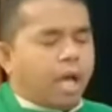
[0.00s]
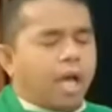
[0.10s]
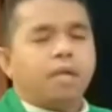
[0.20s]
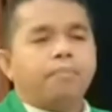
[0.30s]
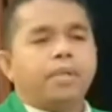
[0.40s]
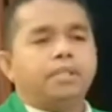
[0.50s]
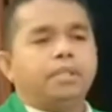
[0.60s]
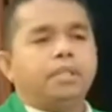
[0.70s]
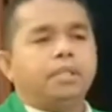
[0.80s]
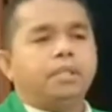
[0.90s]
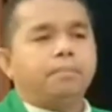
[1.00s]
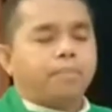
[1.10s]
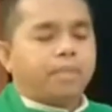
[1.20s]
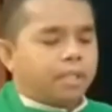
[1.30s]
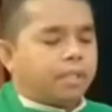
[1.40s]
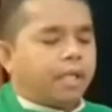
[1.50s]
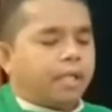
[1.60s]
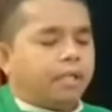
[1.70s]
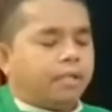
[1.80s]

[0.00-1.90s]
Allah pasti menyertai.